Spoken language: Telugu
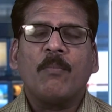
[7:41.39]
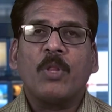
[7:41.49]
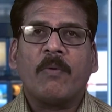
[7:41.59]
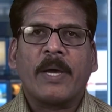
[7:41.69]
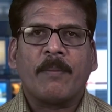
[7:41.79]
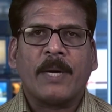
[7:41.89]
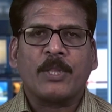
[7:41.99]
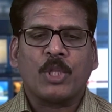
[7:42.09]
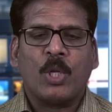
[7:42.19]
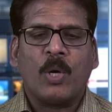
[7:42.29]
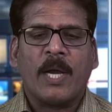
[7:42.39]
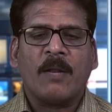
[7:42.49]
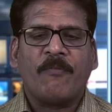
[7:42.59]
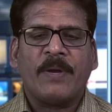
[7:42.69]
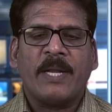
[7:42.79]
బుధవారం అత్తిల్లో
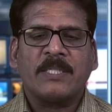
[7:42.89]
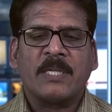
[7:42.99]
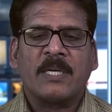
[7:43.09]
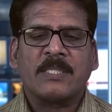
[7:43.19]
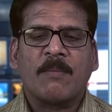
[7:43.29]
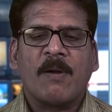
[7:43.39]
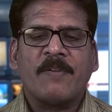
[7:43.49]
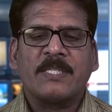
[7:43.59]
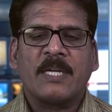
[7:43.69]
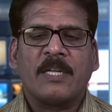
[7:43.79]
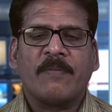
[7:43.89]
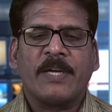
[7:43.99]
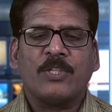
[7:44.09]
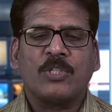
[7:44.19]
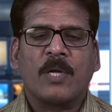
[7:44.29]
ఆయన ఫీల్డ్ అసిస్టెంట్ల సమావేశాన్ని
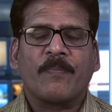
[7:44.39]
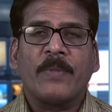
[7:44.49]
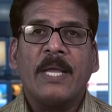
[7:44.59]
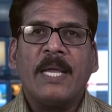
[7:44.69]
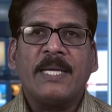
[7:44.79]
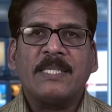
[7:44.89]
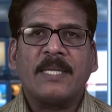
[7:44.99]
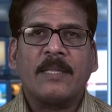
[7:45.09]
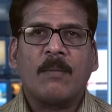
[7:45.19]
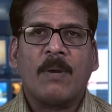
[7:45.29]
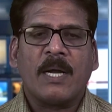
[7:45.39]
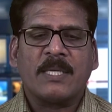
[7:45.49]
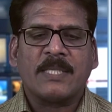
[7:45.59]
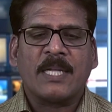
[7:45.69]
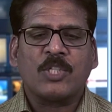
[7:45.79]
నిర్వహించారు ఈ
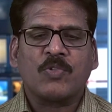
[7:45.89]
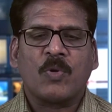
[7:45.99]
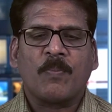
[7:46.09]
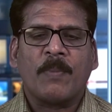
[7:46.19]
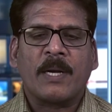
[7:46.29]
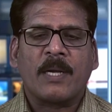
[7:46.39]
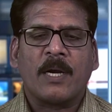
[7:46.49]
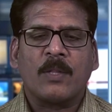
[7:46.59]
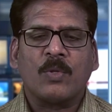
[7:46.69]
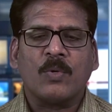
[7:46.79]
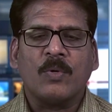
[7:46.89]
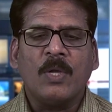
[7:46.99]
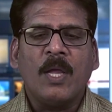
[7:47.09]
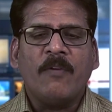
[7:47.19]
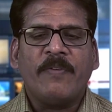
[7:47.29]
సందర్భంగా స్వరూప్ మాట్లాడుతూ
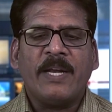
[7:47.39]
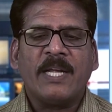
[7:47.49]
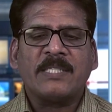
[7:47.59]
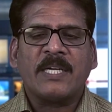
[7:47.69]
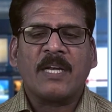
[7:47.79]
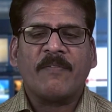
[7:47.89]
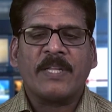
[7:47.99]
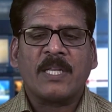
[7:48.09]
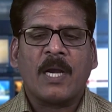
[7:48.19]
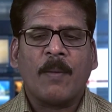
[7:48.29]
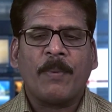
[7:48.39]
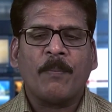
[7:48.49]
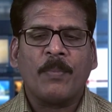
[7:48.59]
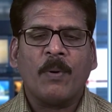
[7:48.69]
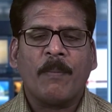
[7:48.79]
ఫీల్డ్ అసిస్టెంట్ల వేతనాల
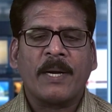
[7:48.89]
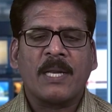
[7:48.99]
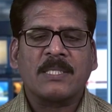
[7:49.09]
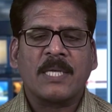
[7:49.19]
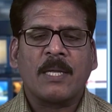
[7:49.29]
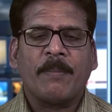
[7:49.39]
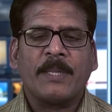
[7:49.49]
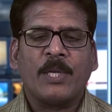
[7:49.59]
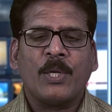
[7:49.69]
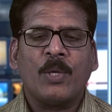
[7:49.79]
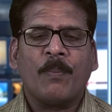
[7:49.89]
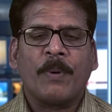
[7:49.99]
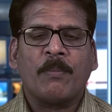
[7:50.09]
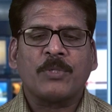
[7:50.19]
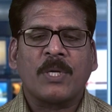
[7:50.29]
పెంపు మండల స్థాయి బదిలీలు
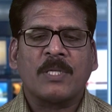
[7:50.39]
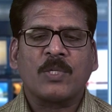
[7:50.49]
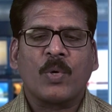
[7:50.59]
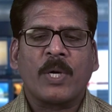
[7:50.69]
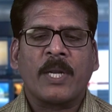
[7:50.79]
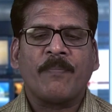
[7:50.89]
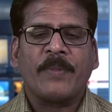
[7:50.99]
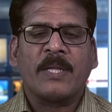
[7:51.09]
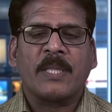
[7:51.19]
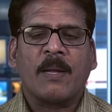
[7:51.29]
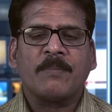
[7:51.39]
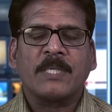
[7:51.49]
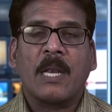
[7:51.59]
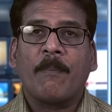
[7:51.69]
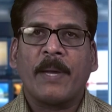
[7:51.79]
ప్రమోషన్ల సౌకర్యం తదితర
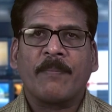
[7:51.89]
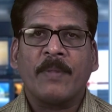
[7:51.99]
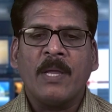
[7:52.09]
అంశాలపై